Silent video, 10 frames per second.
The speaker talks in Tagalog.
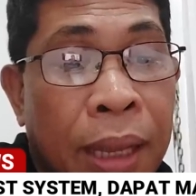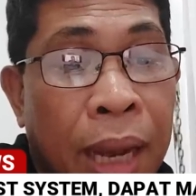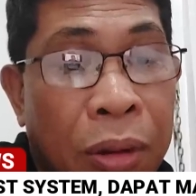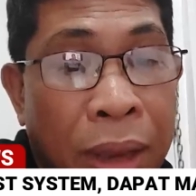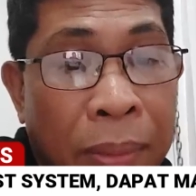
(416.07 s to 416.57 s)

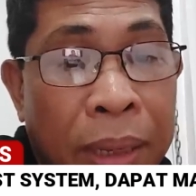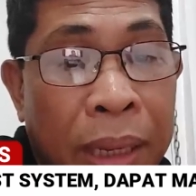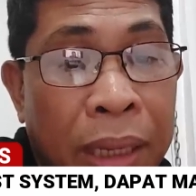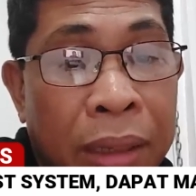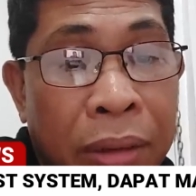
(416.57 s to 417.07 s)

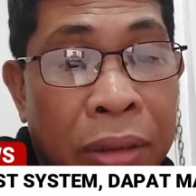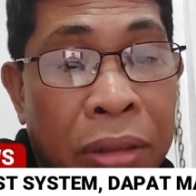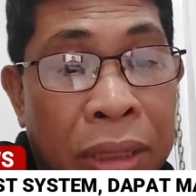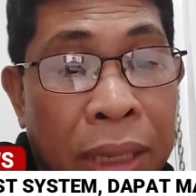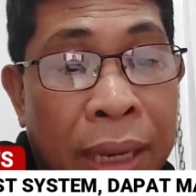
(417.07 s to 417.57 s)
However, he also
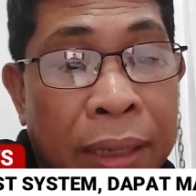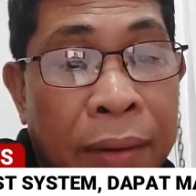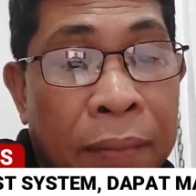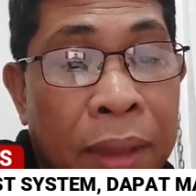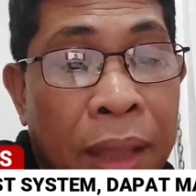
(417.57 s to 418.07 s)
said
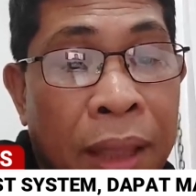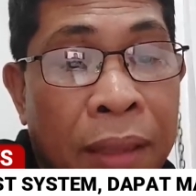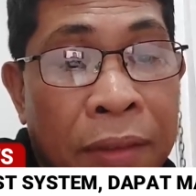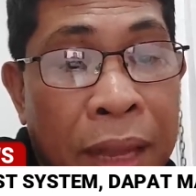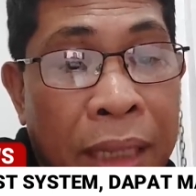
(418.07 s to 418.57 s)

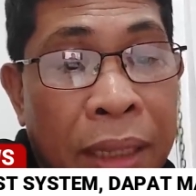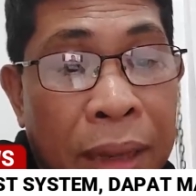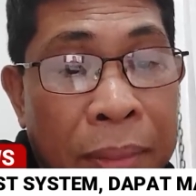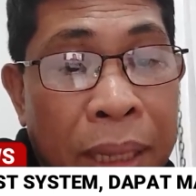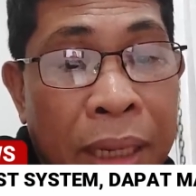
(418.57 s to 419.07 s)
that
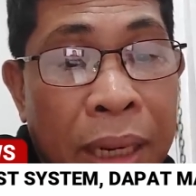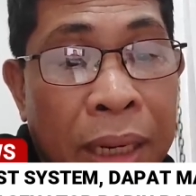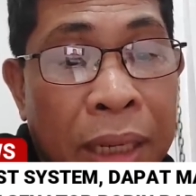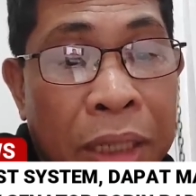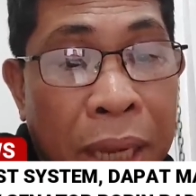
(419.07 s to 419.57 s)
amending
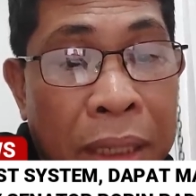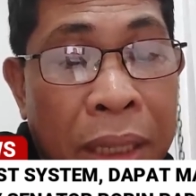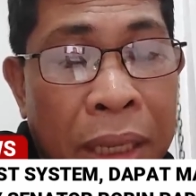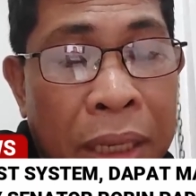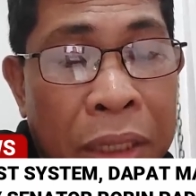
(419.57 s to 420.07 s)
the charter,